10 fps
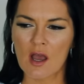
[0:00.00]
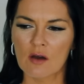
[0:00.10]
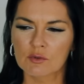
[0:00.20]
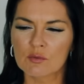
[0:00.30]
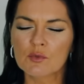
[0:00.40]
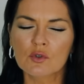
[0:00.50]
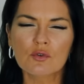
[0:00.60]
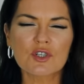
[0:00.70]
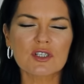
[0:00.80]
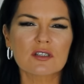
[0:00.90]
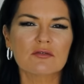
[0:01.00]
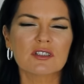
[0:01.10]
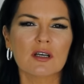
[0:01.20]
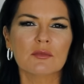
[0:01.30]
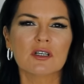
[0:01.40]
вот множество
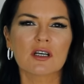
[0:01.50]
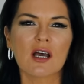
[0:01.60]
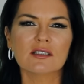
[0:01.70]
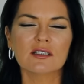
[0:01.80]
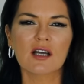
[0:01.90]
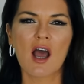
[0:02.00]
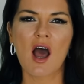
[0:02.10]
самых разных